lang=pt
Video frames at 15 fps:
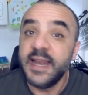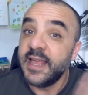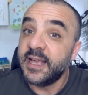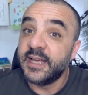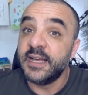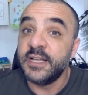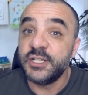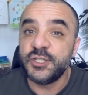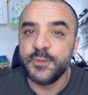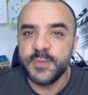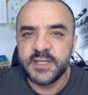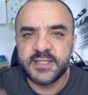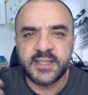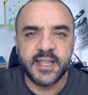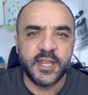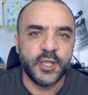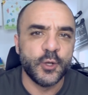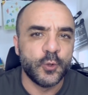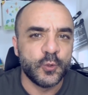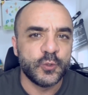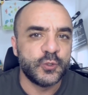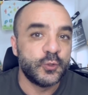Elegante,
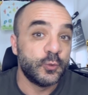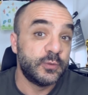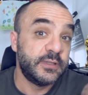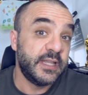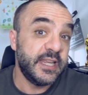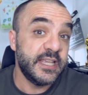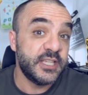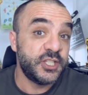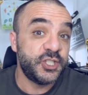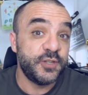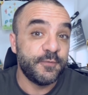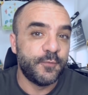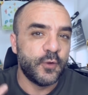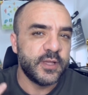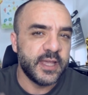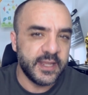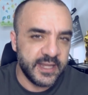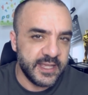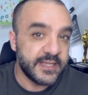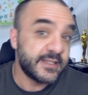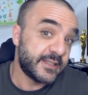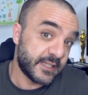misterioso, triste,
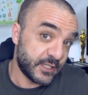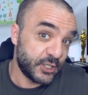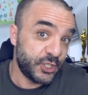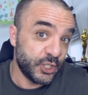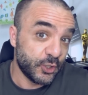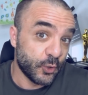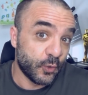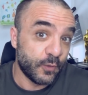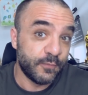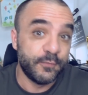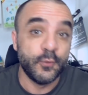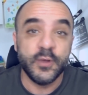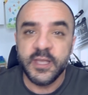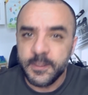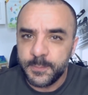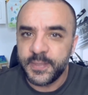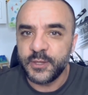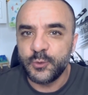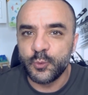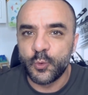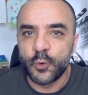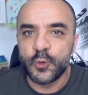voyeurista, de novo,
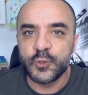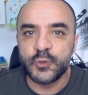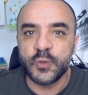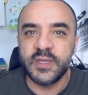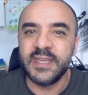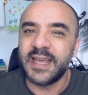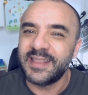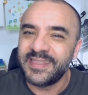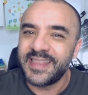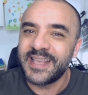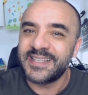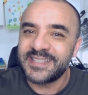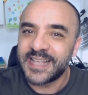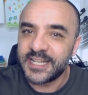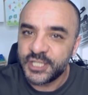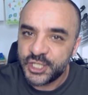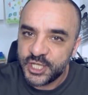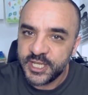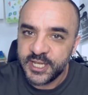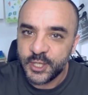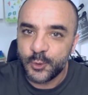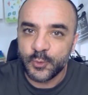impetuoso e até
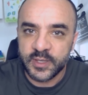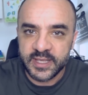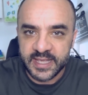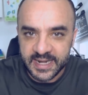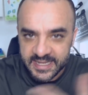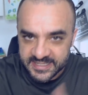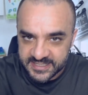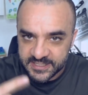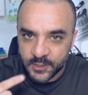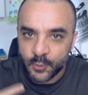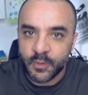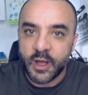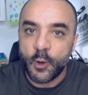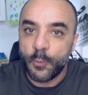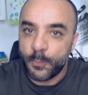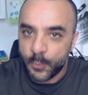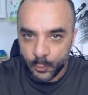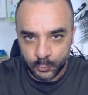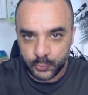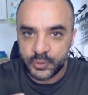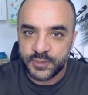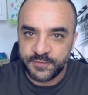satírico em relação ao
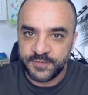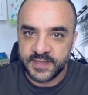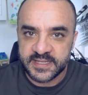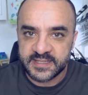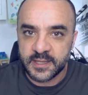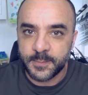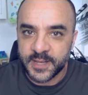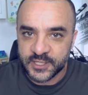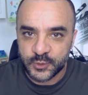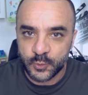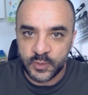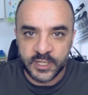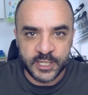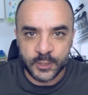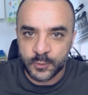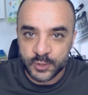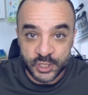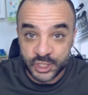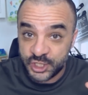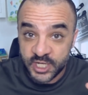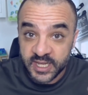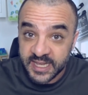ponto de vista masculino
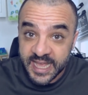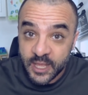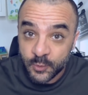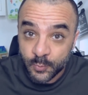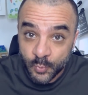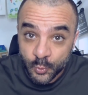de enxergar o